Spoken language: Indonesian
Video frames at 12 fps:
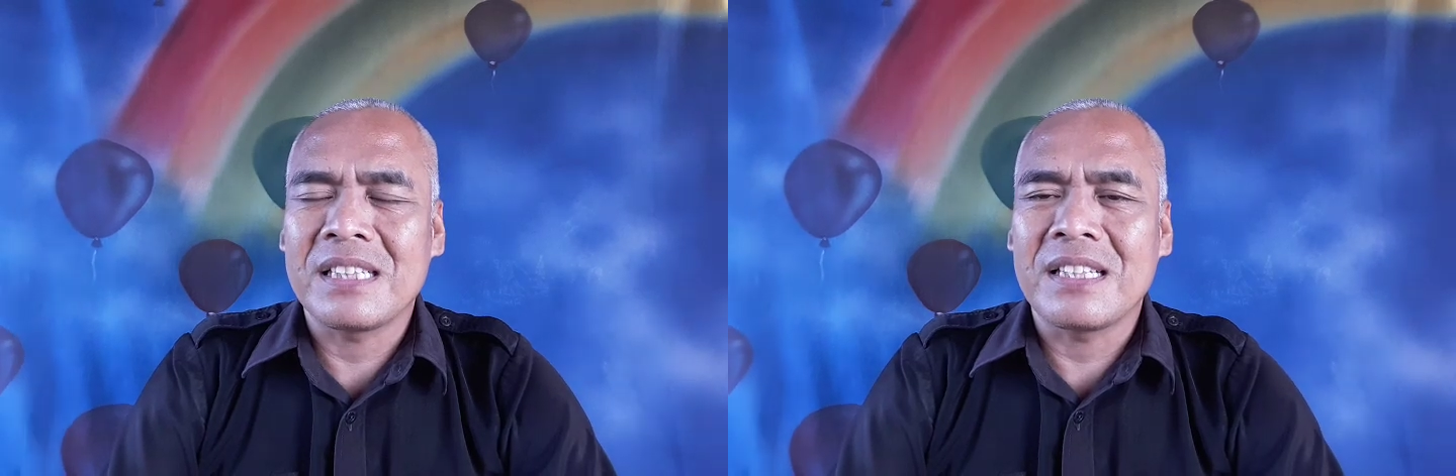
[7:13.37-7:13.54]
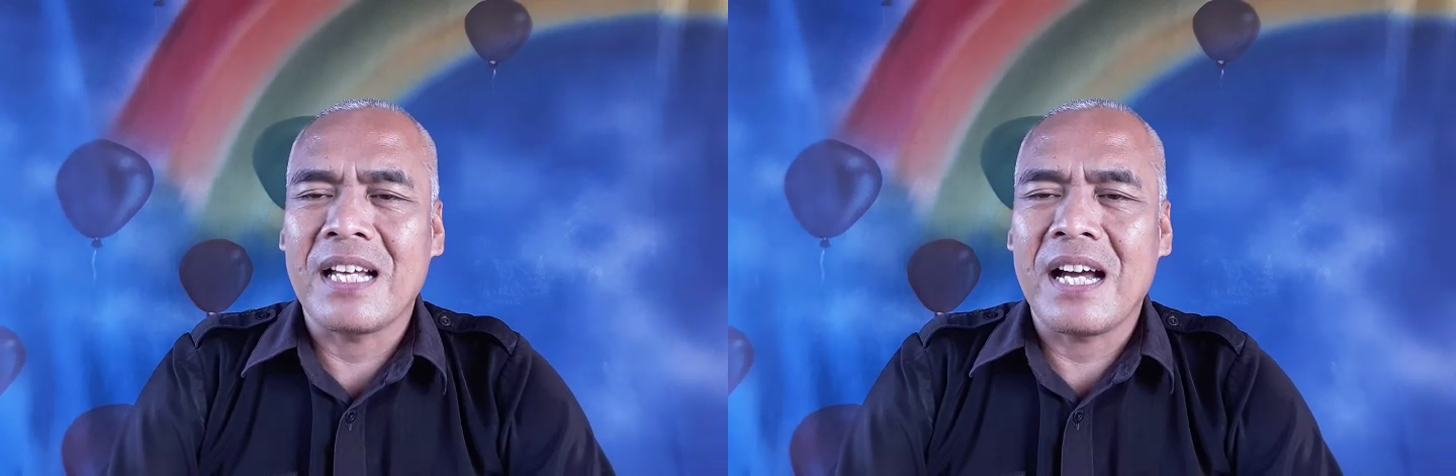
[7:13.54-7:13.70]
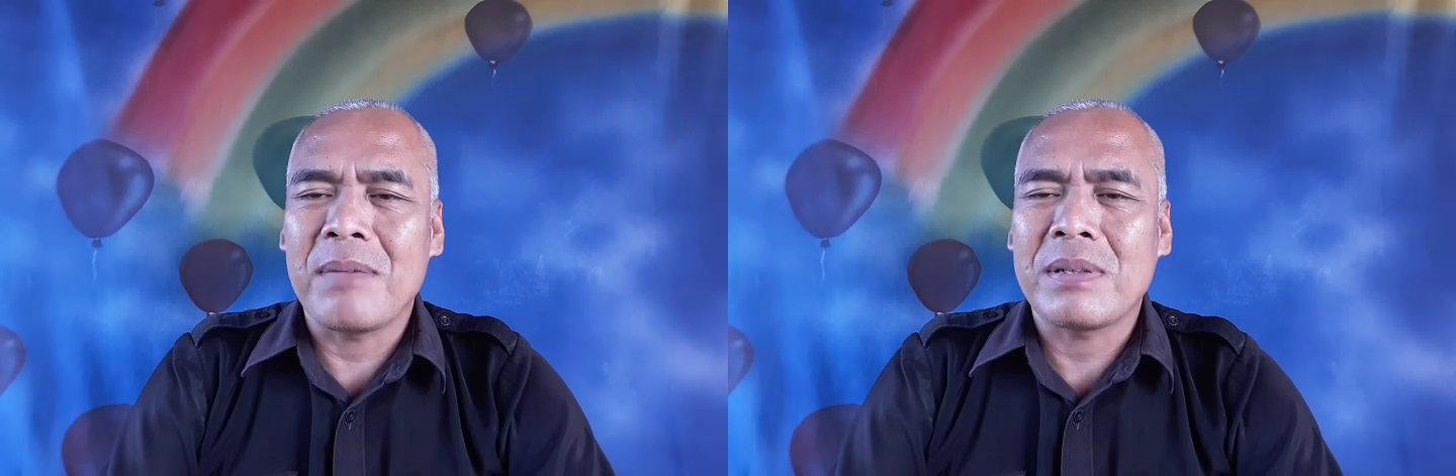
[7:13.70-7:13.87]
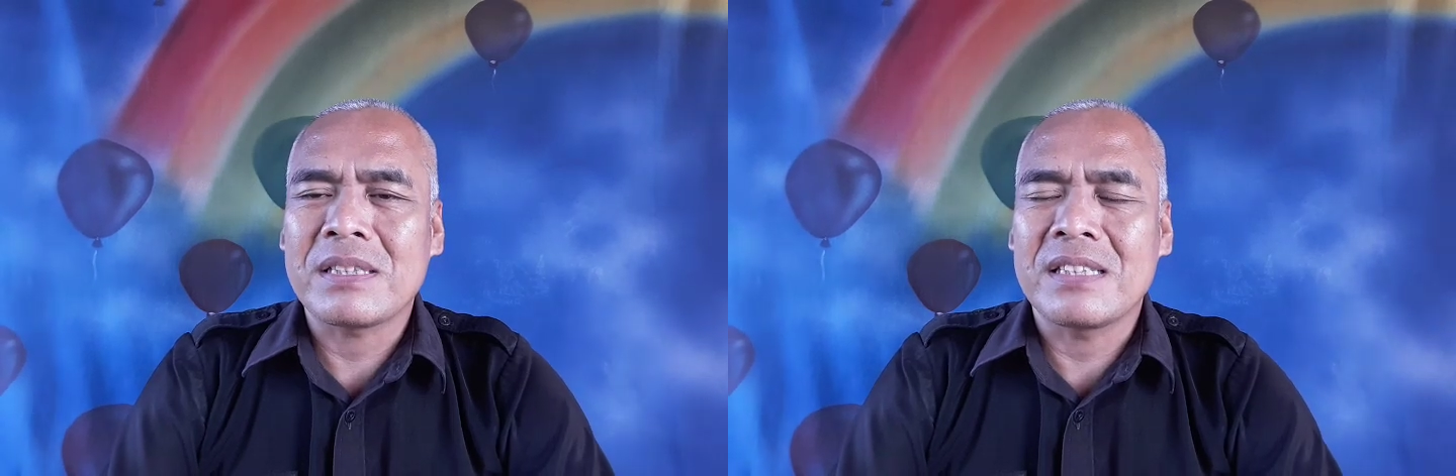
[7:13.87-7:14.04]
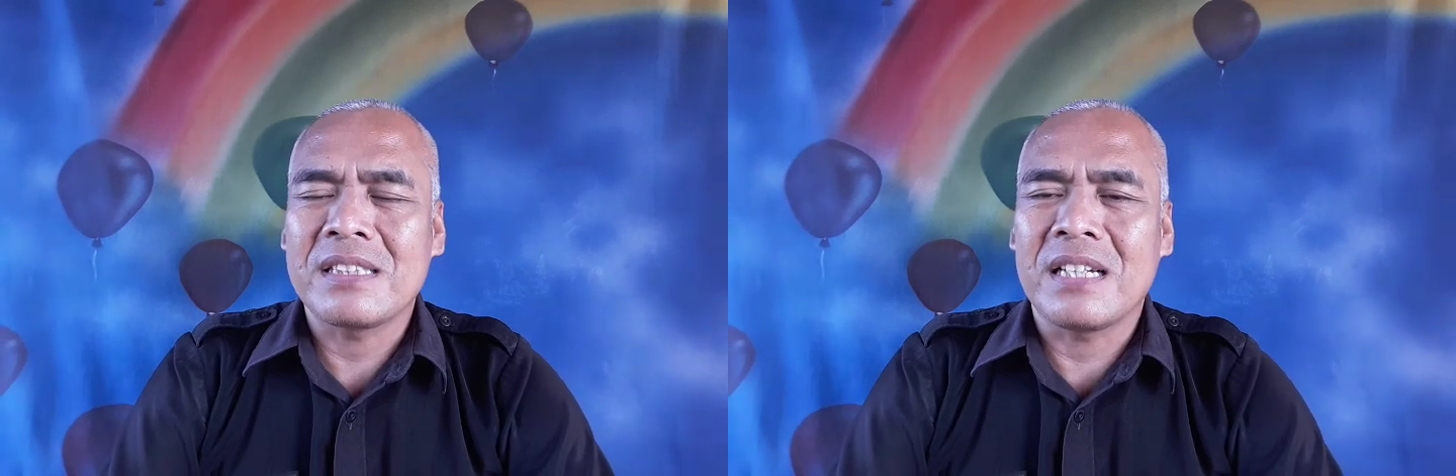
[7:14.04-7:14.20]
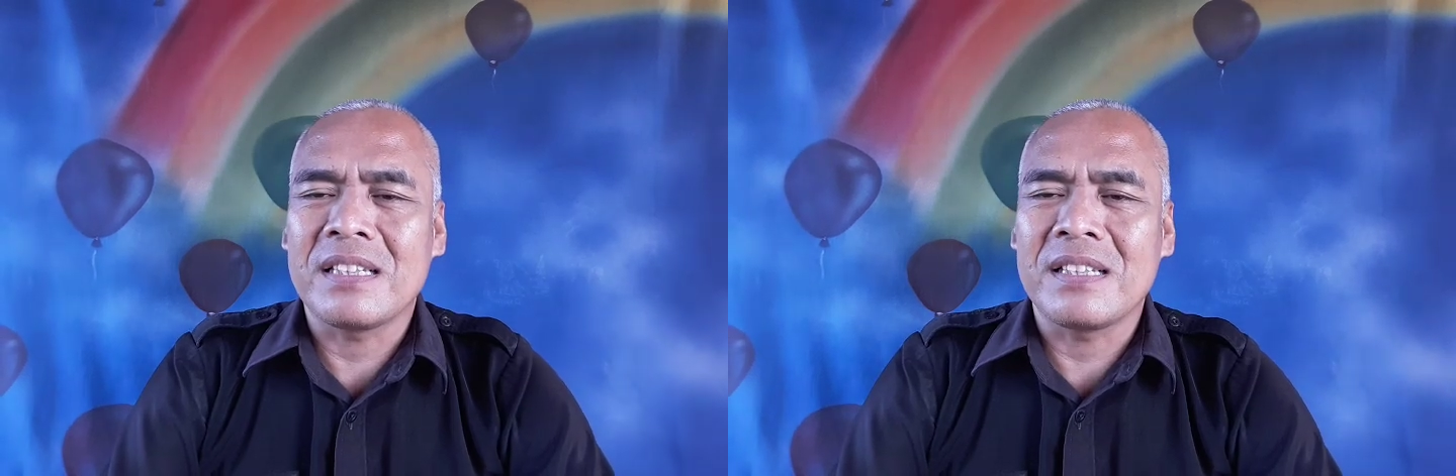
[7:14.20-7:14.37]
tentang apa saja,